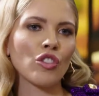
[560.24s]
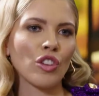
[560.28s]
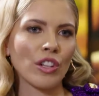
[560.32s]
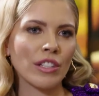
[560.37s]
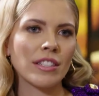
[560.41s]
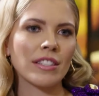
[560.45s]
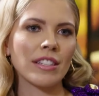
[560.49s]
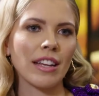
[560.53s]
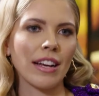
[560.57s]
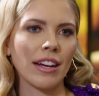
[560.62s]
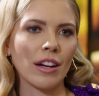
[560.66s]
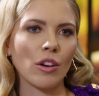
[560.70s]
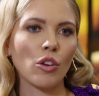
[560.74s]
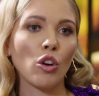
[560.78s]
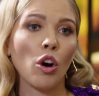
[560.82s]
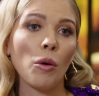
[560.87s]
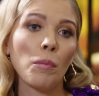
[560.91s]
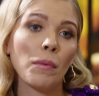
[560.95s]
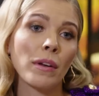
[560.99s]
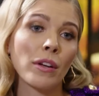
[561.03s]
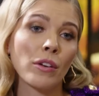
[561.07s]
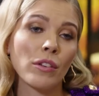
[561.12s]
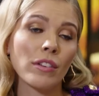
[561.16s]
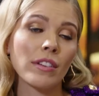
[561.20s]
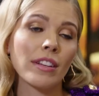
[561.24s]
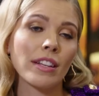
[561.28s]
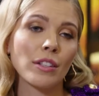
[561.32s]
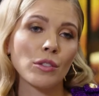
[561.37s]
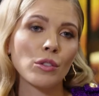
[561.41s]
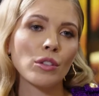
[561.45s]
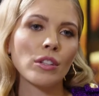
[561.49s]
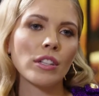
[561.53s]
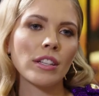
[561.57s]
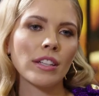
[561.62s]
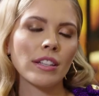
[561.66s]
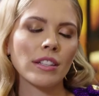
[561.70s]
schon sagen, mhm. kommen
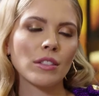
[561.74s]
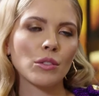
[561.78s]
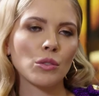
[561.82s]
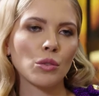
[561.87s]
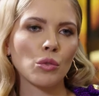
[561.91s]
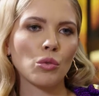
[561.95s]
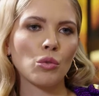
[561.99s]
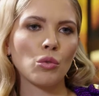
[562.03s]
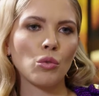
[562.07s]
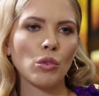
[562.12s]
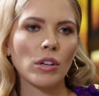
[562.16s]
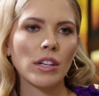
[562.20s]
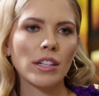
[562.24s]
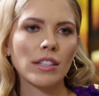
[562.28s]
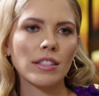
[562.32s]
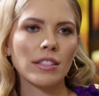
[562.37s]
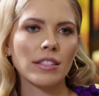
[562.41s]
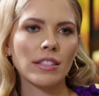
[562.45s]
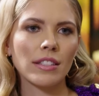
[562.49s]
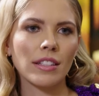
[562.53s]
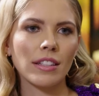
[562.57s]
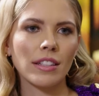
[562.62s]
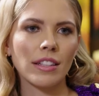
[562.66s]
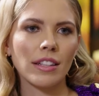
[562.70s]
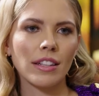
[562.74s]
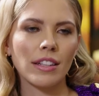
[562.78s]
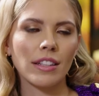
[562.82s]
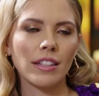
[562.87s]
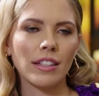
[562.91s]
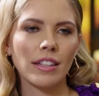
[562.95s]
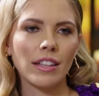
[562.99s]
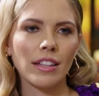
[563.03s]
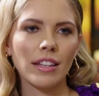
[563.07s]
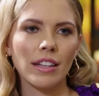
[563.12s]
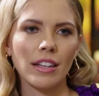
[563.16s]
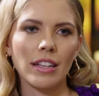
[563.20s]
natürlich mhm. zu kurz in,
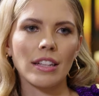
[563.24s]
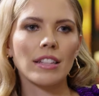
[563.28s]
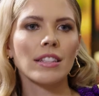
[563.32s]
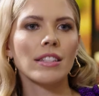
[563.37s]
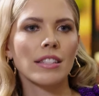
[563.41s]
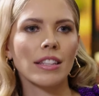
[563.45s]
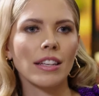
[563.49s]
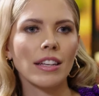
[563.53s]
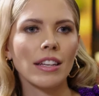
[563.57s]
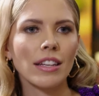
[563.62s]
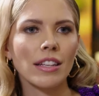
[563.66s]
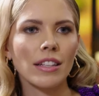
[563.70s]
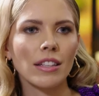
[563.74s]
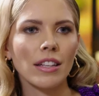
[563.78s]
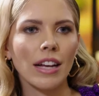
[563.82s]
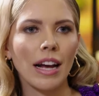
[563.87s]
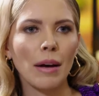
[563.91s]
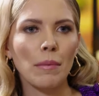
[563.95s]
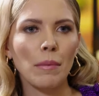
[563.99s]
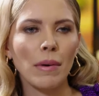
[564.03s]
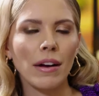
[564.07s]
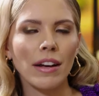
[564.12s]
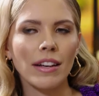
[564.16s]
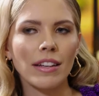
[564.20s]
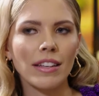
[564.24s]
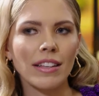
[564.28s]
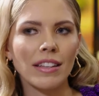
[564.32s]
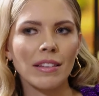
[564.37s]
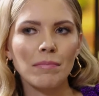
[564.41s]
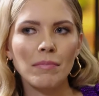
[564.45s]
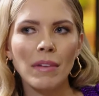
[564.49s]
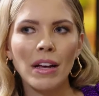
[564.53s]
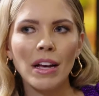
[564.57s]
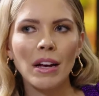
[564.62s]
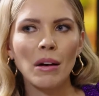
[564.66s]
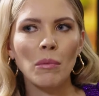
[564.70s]
in, jeder Hinsicht, aber
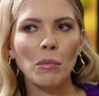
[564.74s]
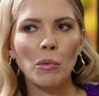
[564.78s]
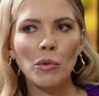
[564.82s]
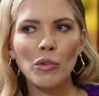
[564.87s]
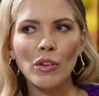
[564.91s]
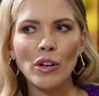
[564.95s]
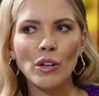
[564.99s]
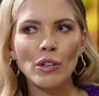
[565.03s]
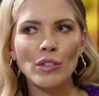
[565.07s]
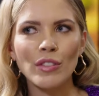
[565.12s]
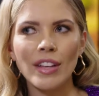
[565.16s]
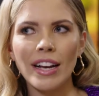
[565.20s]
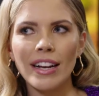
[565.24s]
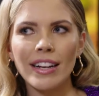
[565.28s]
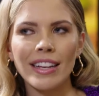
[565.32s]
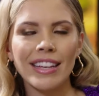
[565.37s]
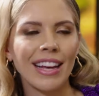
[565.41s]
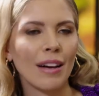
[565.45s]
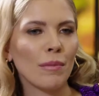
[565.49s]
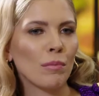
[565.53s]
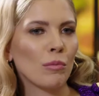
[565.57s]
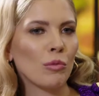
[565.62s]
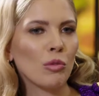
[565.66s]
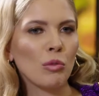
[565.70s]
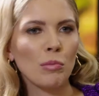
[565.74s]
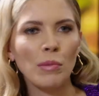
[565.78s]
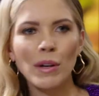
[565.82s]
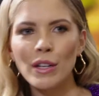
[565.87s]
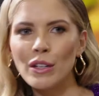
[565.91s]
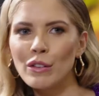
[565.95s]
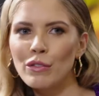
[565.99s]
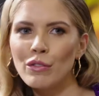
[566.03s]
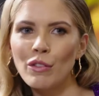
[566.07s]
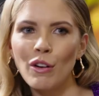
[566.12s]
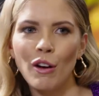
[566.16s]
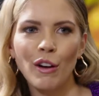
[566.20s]
ich muss auch sagen, ich habe nur
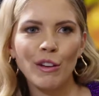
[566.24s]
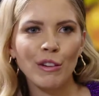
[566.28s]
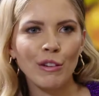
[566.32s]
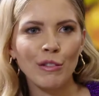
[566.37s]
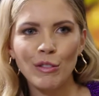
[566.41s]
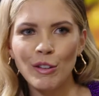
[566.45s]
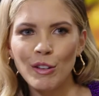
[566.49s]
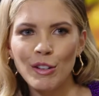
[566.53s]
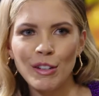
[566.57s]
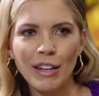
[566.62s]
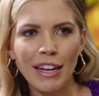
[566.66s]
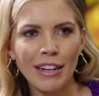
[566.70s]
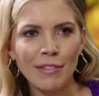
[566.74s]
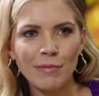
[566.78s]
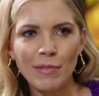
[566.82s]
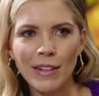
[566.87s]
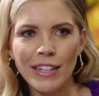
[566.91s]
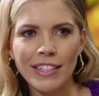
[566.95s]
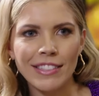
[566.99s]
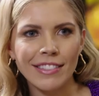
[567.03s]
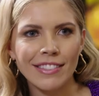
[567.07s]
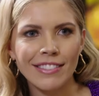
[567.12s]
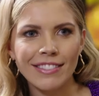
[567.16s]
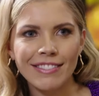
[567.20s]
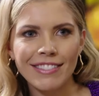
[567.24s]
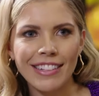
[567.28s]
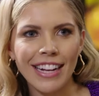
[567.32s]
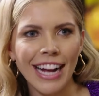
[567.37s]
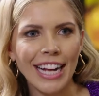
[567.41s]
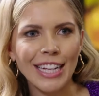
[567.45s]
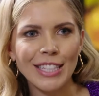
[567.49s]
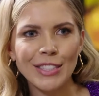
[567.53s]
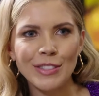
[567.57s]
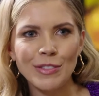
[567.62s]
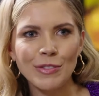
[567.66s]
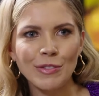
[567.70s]
meine Freunde von damals. Mhm.
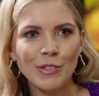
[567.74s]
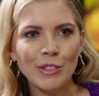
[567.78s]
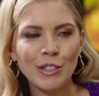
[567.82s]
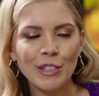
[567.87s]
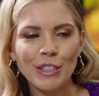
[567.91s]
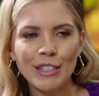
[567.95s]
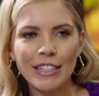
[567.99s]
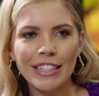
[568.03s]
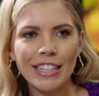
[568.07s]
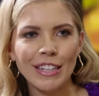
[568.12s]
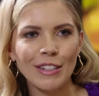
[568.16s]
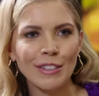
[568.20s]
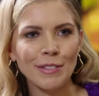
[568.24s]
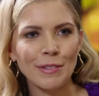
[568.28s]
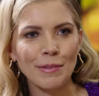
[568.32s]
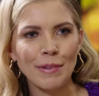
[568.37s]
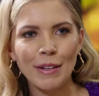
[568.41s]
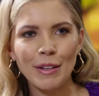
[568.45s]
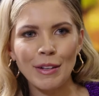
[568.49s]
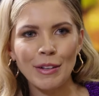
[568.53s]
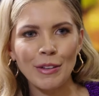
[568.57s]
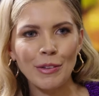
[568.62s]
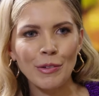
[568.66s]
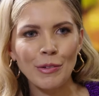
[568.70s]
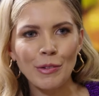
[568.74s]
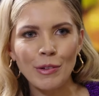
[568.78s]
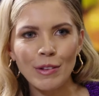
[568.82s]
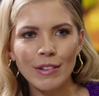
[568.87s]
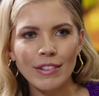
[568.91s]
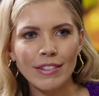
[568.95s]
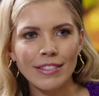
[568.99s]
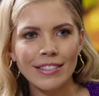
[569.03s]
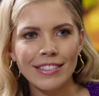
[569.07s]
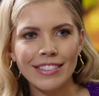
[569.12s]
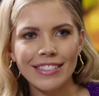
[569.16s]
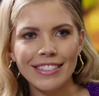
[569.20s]
Also wirklich aus meiner
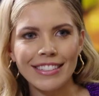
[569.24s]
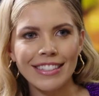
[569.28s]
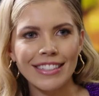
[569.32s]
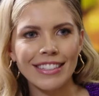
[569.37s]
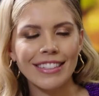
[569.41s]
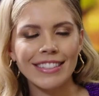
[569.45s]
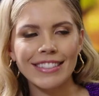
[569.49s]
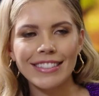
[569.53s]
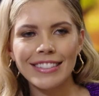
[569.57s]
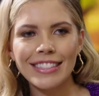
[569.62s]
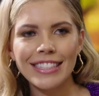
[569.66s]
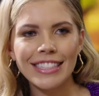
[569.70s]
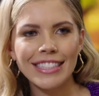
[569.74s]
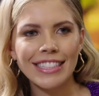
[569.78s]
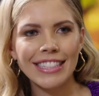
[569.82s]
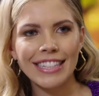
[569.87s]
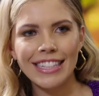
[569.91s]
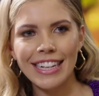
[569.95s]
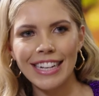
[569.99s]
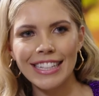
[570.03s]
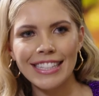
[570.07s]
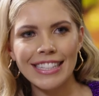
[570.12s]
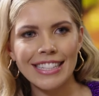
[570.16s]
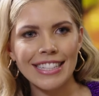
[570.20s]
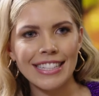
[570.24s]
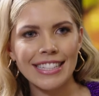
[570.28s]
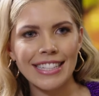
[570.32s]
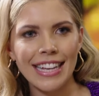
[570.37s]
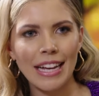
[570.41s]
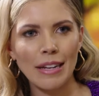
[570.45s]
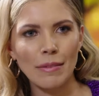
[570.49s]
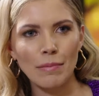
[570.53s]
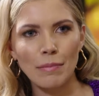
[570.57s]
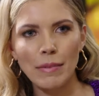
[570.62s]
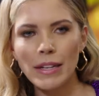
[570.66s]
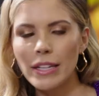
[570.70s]
Jugend, die ziehe ich die ganze
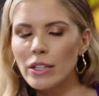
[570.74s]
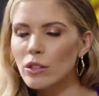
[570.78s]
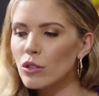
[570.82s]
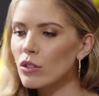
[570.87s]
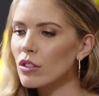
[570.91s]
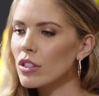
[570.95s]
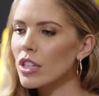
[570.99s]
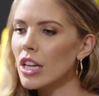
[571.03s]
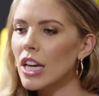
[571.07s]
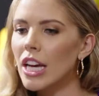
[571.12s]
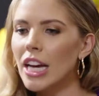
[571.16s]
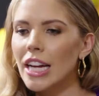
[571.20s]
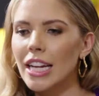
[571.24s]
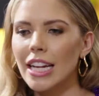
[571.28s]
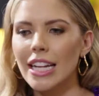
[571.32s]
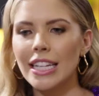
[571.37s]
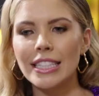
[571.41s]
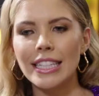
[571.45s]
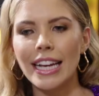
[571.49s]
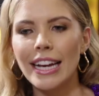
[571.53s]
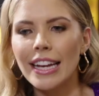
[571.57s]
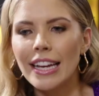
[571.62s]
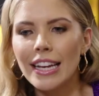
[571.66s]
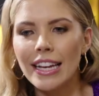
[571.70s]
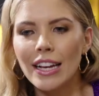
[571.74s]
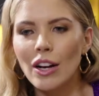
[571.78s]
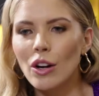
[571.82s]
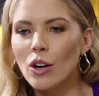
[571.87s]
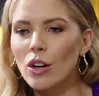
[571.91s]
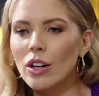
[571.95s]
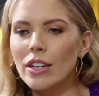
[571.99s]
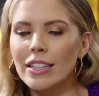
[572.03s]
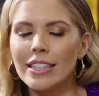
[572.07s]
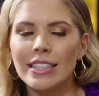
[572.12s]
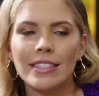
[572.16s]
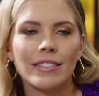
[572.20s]
Zeit mit und mhm. dann sage ich
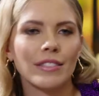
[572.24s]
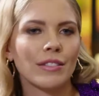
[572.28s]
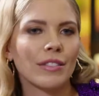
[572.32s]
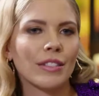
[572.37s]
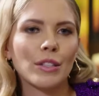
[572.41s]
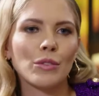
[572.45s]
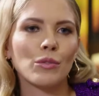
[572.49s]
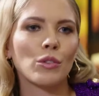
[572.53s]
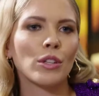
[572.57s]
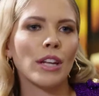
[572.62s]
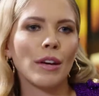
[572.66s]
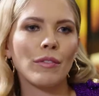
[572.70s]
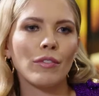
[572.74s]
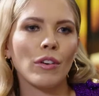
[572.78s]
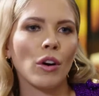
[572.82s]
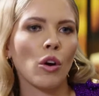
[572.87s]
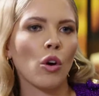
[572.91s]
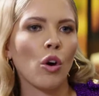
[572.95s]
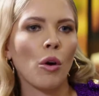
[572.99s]
auch, das, das wird einfach